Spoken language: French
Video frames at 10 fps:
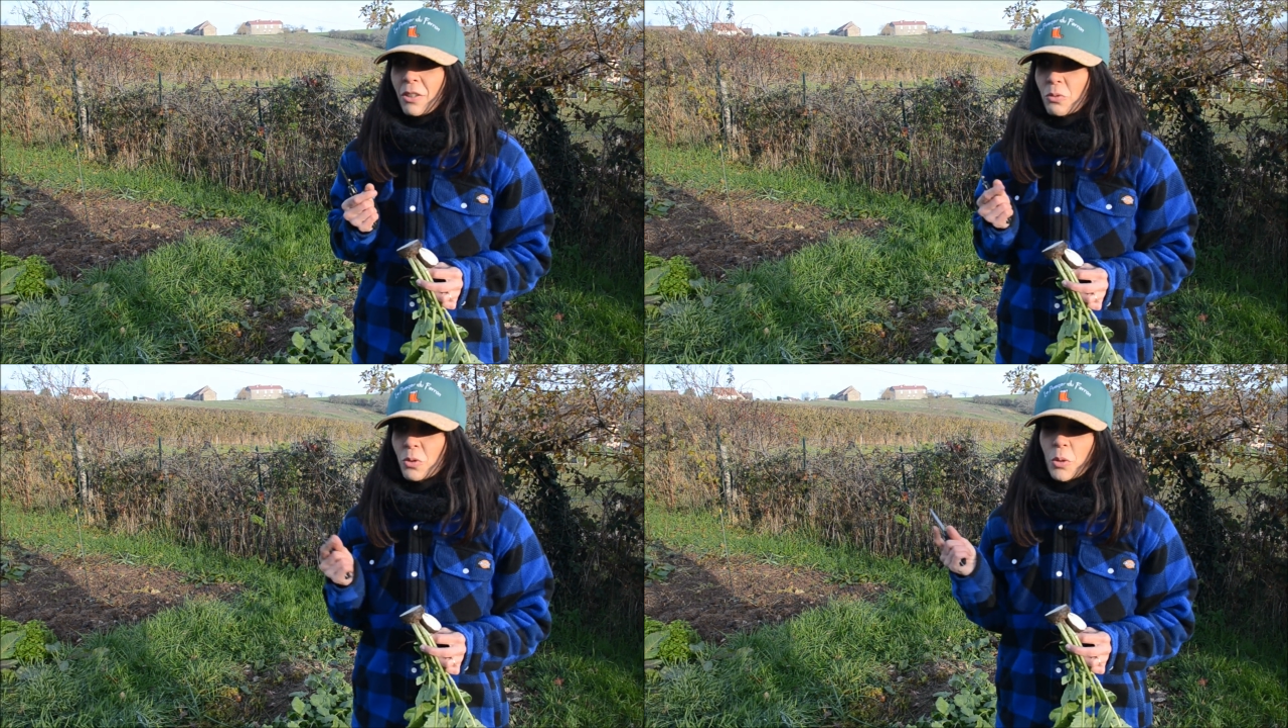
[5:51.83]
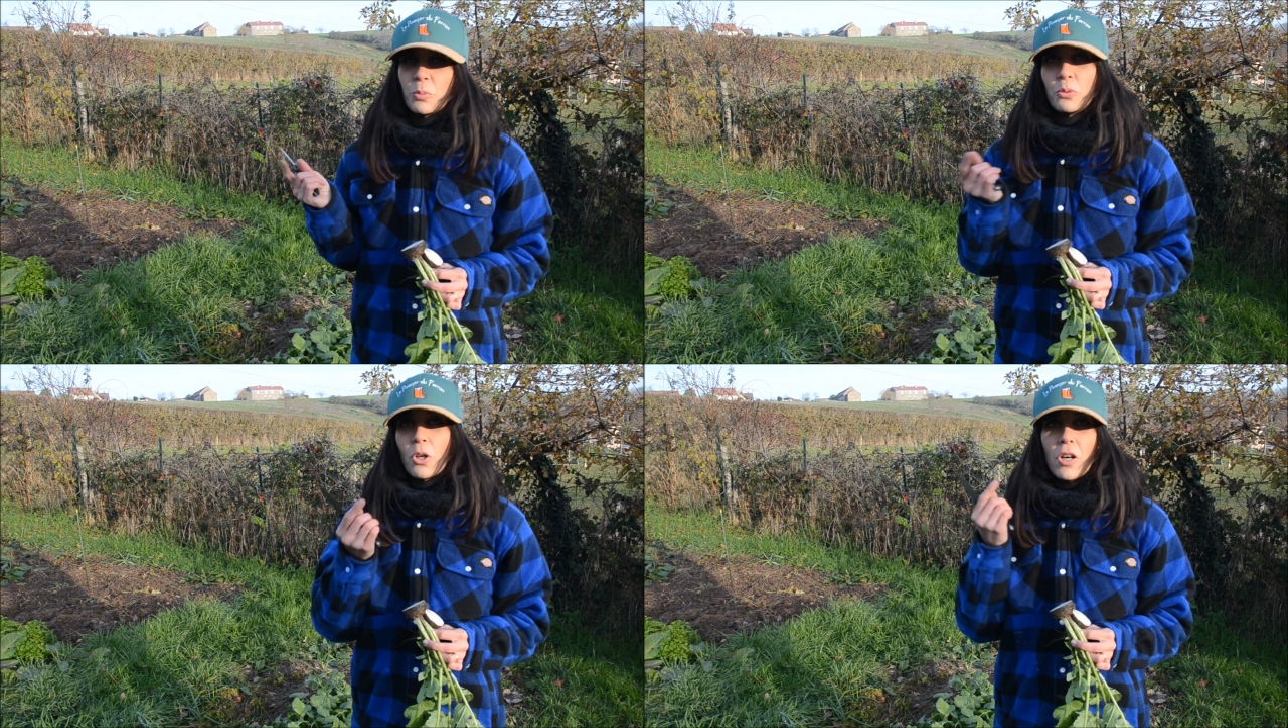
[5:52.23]
donc
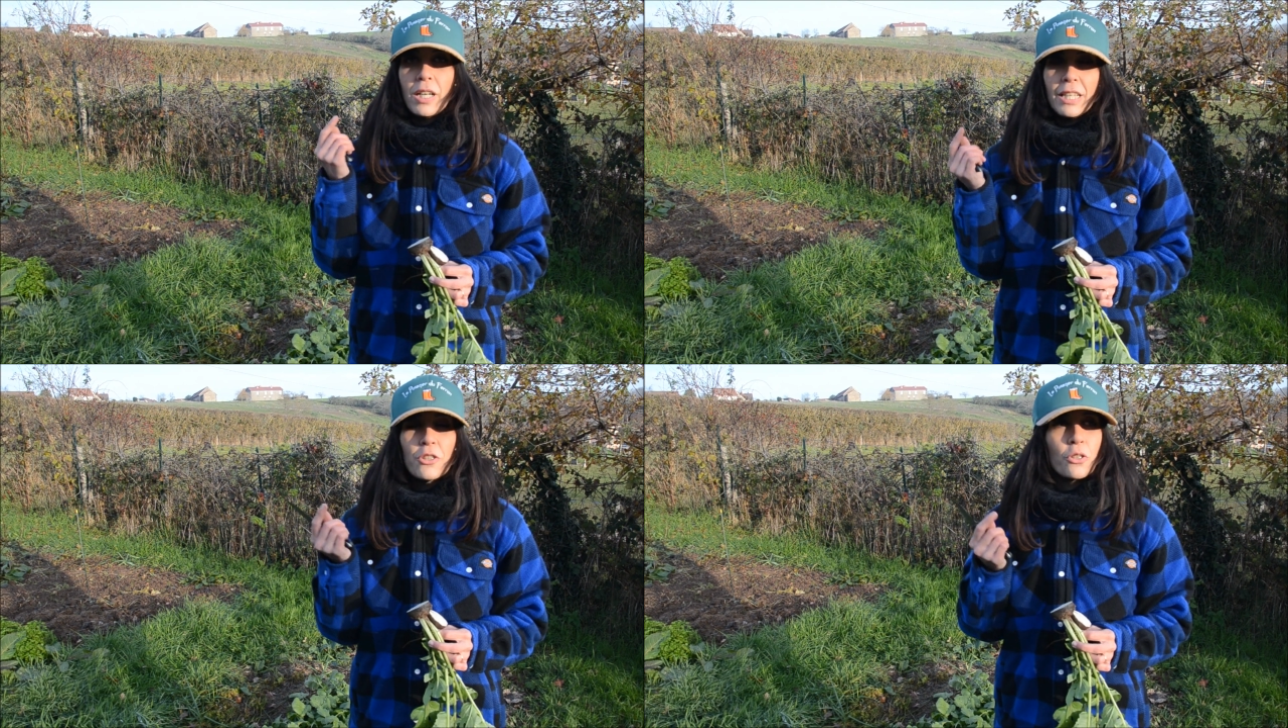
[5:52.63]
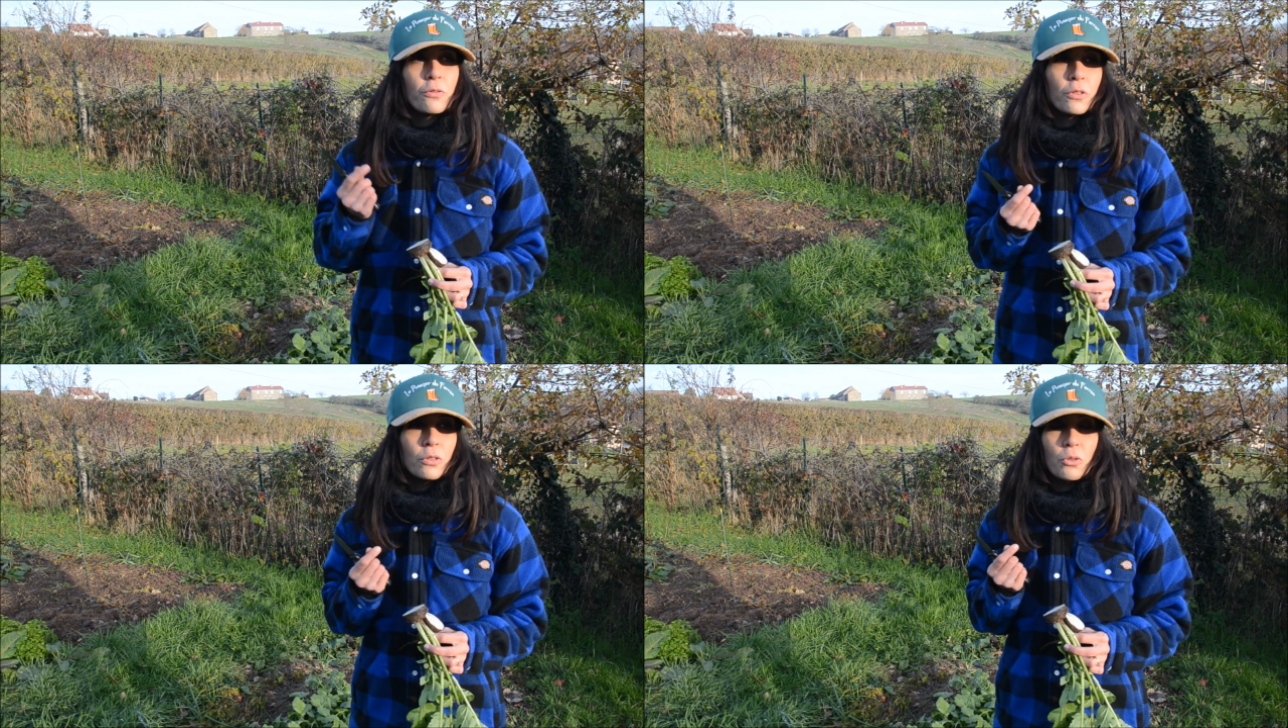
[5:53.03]
pour les
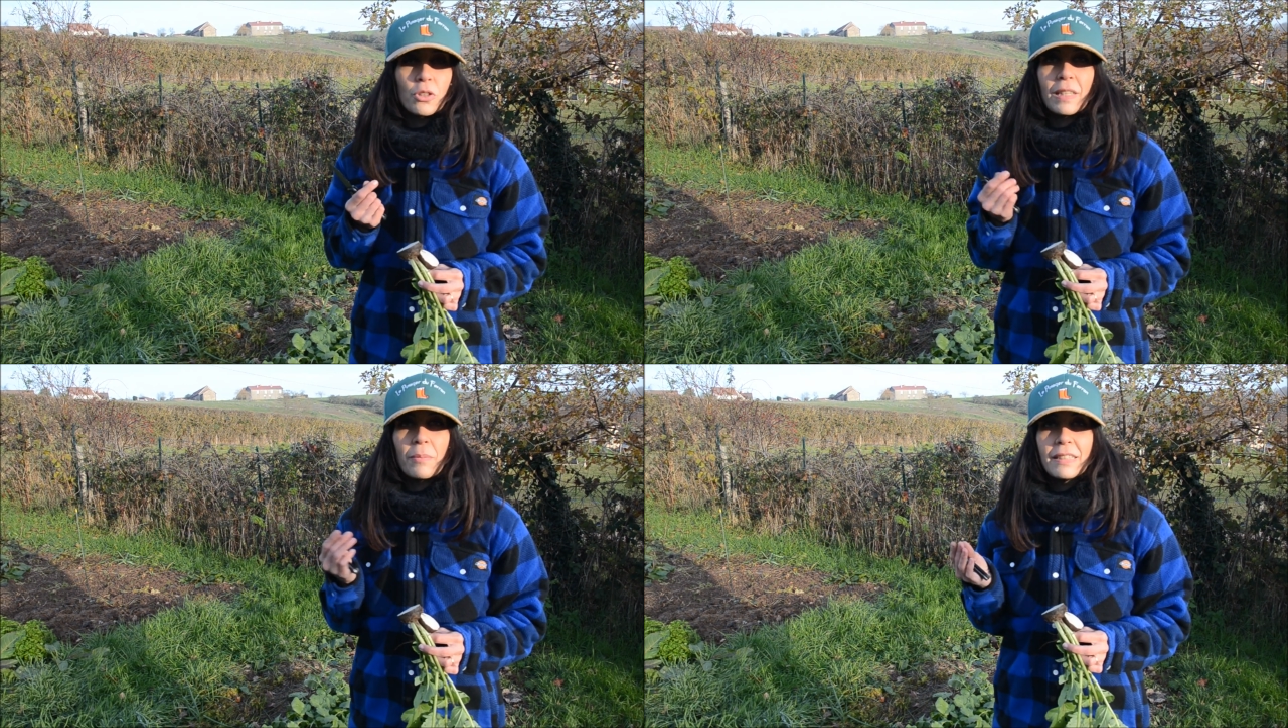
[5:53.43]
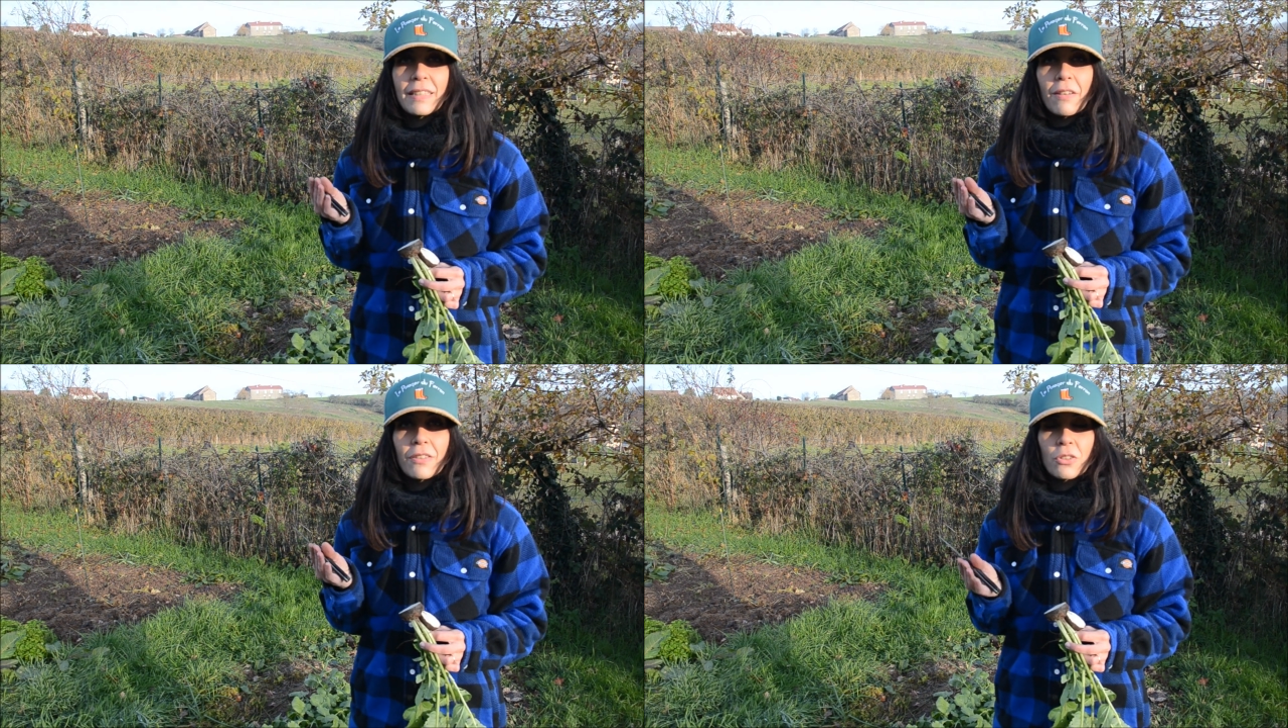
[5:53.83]
chevaux. Donc je ne sais pas si
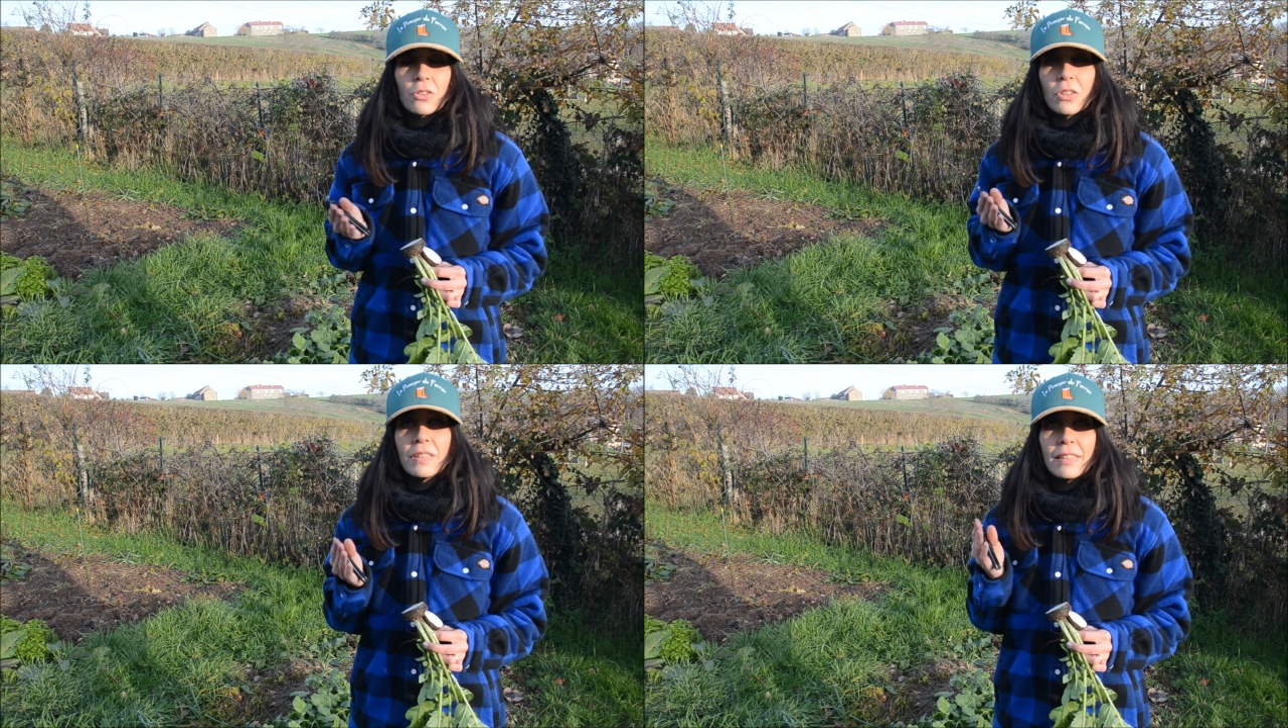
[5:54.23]
ça va s'entendre.